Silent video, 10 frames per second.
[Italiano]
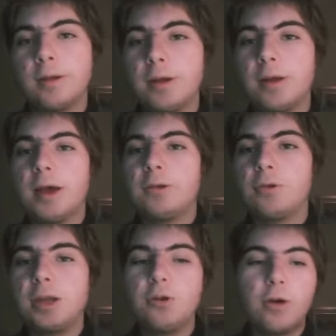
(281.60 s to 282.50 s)
eh, a
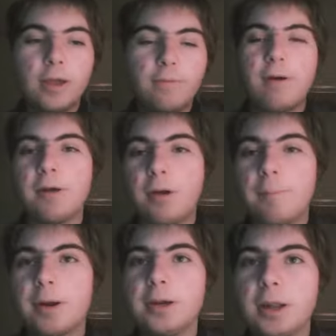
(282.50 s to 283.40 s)
Torino e fare
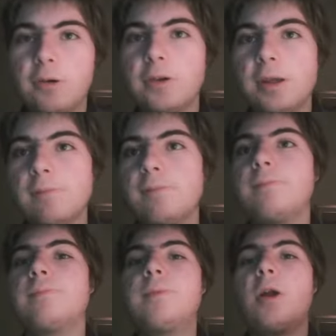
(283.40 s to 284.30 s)
una partita così
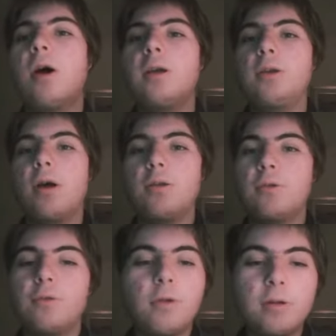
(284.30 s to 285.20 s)
però i gol
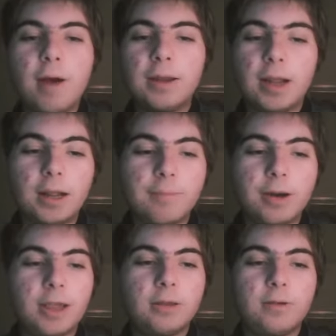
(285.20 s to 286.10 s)
non sono arrivati anche
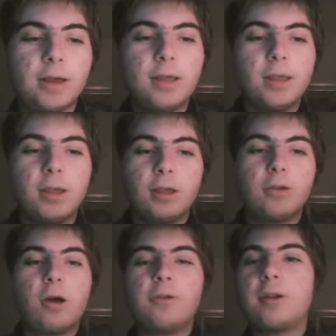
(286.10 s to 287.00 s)
perché cioè,
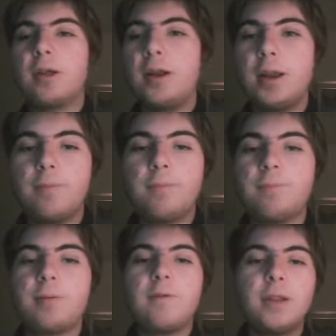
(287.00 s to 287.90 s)
cross mm,
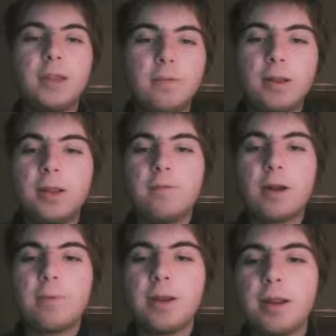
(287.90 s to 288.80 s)
prevedibili
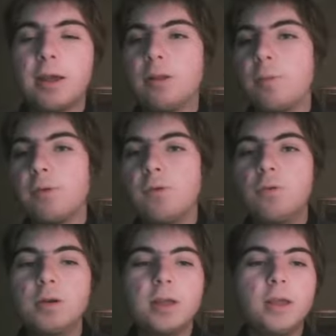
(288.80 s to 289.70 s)
veramente troppo
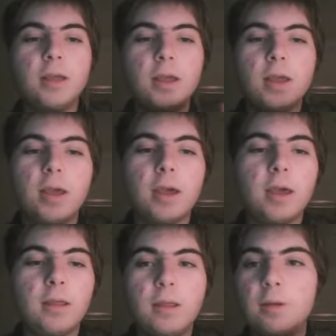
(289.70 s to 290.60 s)
lunghi
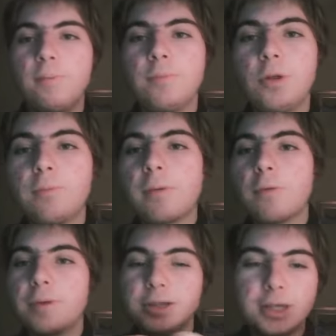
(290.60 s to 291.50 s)
eh, non
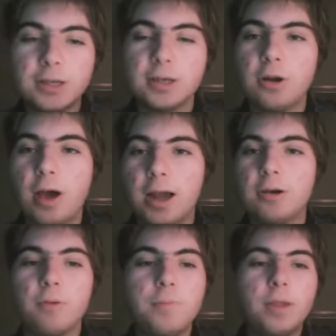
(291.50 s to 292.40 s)
proprio precisi no?
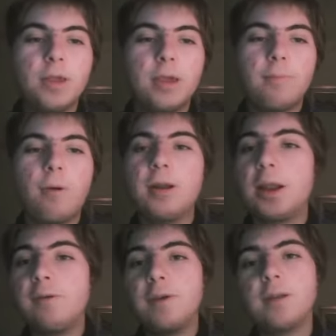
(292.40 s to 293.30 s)
ecco e poi
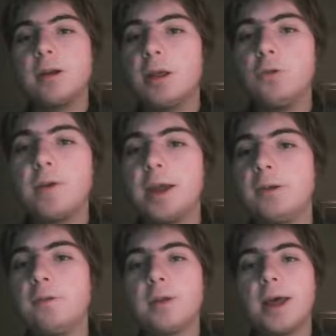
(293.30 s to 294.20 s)
la difesa della
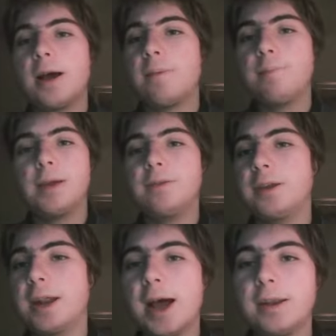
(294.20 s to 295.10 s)
Juventus era ben
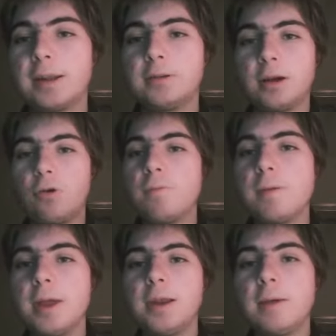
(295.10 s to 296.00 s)
schierata cioè
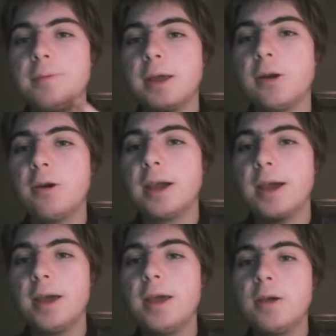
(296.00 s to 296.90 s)
complimenti a Pirlo che